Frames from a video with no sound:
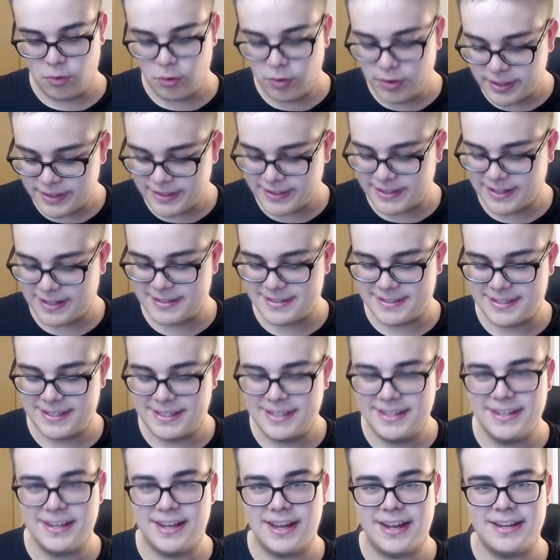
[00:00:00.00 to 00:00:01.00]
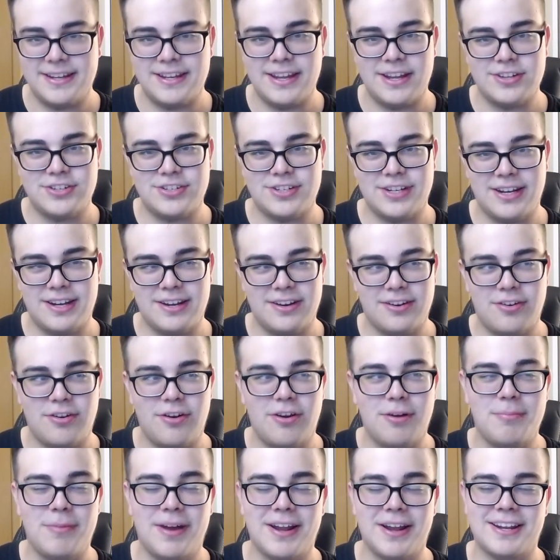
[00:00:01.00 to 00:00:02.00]
Und jetzt hier an der Stelle
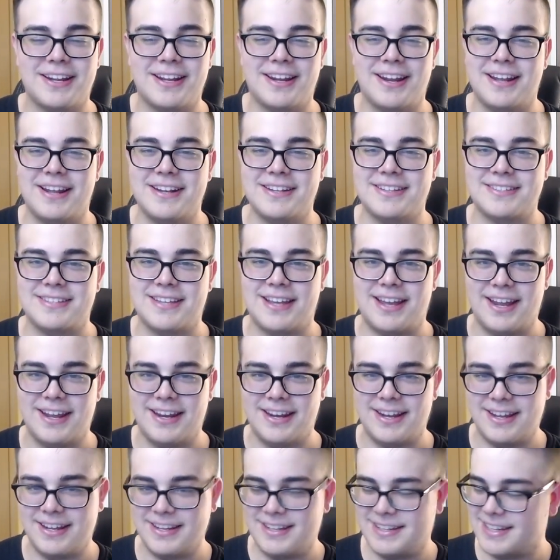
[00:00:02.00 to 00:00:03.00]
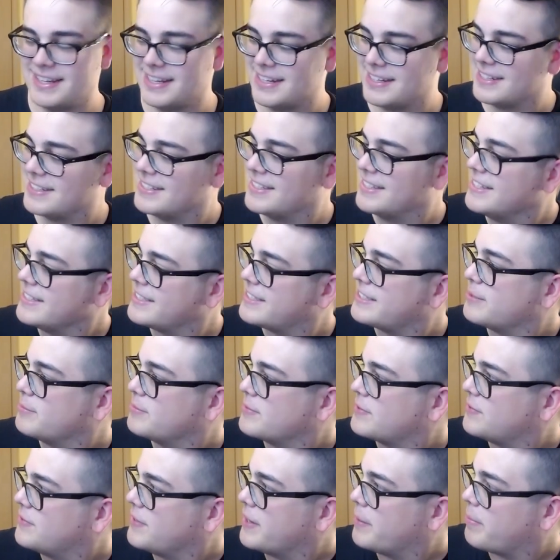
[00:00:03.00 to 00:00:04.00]
nochmal ein kleines Highlight. Den
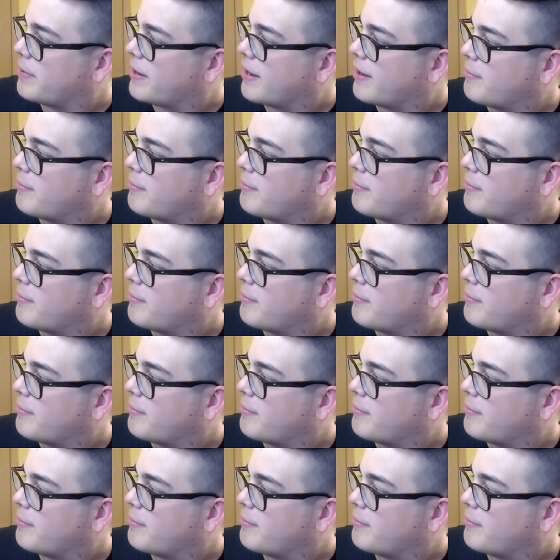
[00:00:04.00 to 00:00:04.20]
D-Sims 4